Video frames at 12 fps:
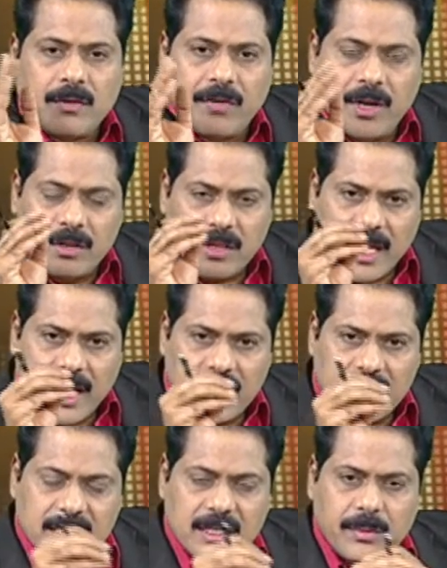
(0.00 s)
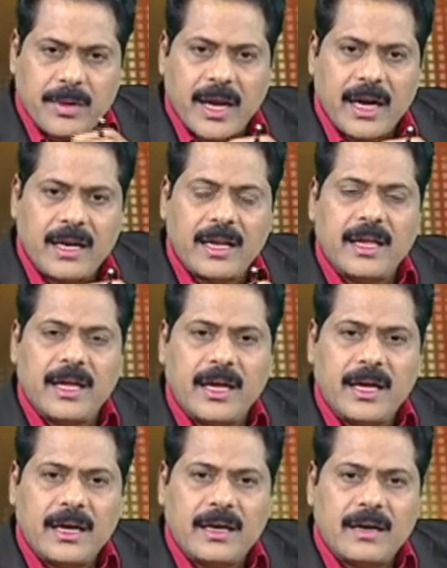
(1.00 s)
వీళ్ళు తయారు చేసిన బ్రాండ్నే
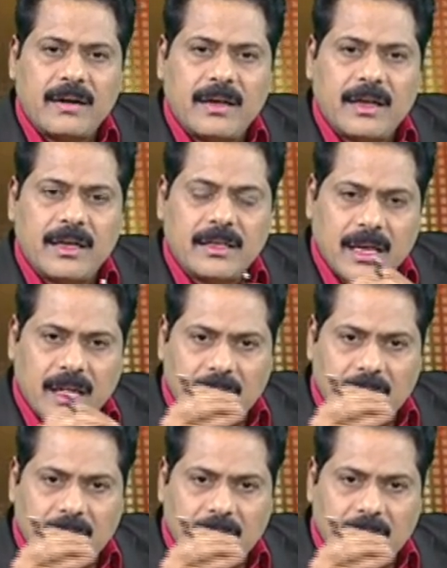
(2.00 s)
ఇతర